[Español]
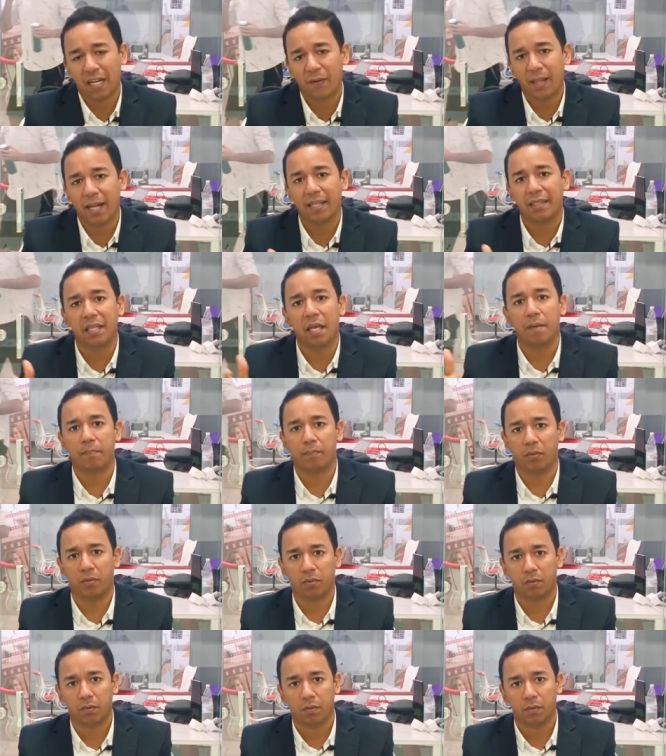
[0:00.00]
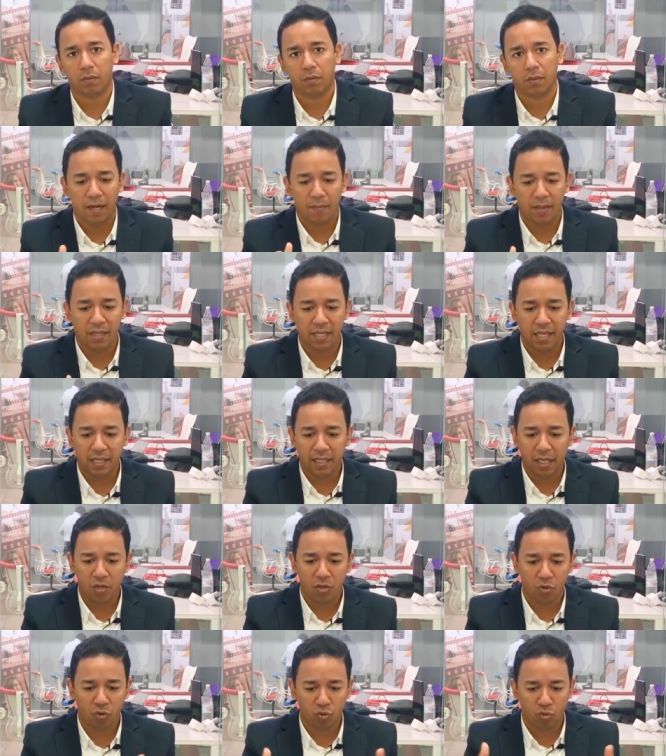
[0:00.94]
es a través del tiempo. En la
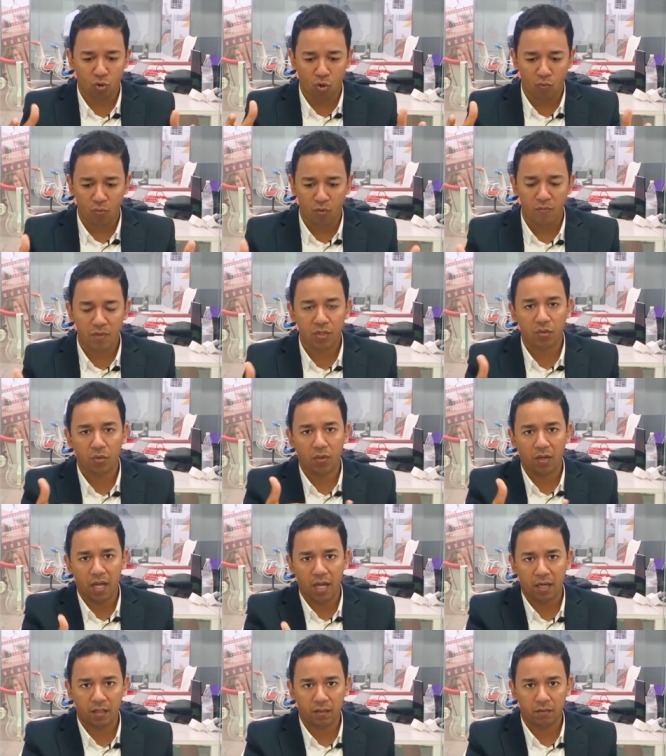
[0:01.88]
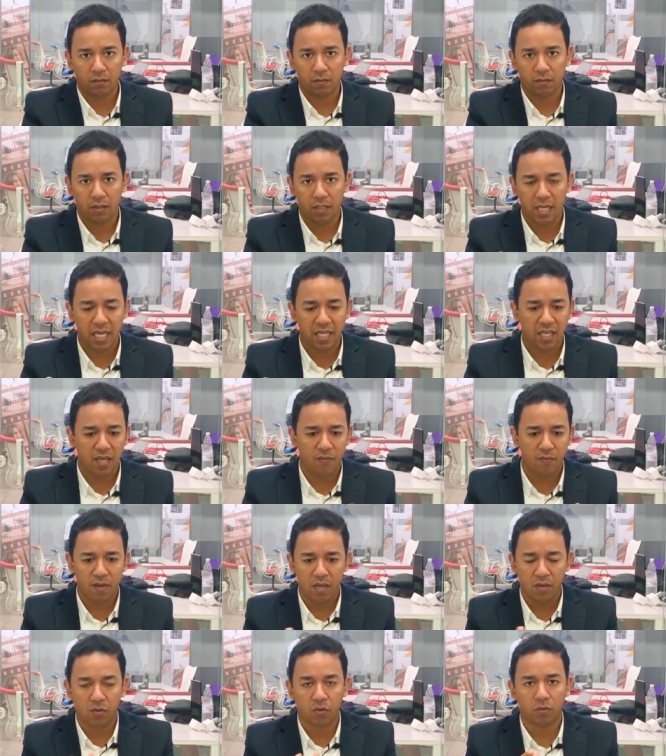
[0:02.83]
medida que yo tomo mi solar y
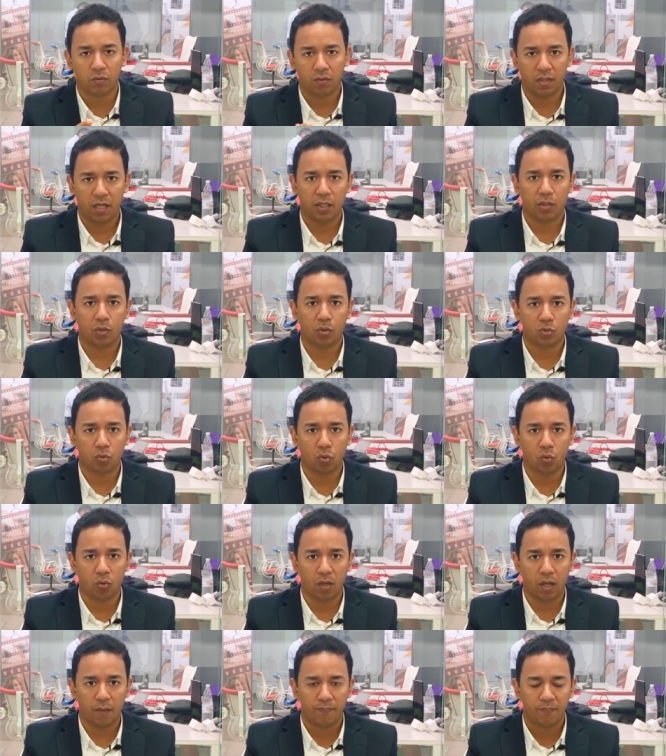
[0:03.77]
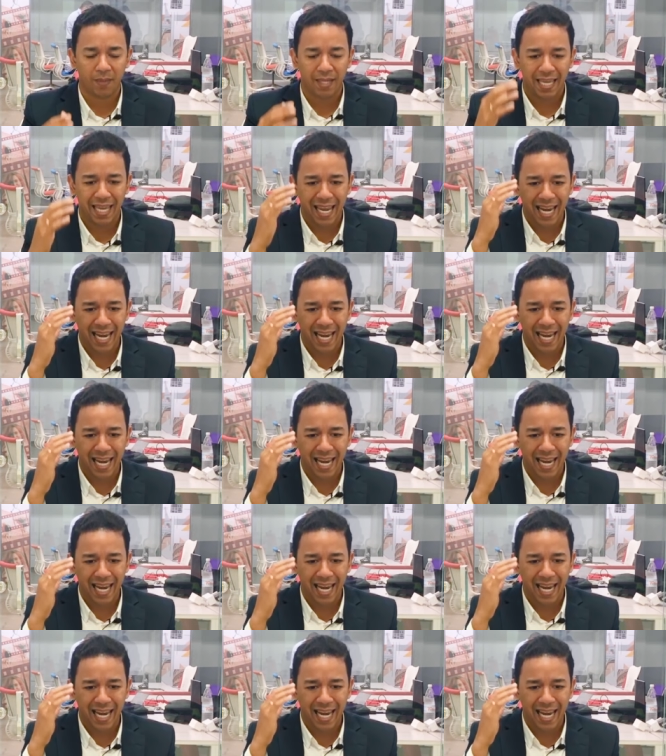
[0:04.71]
divido la estructura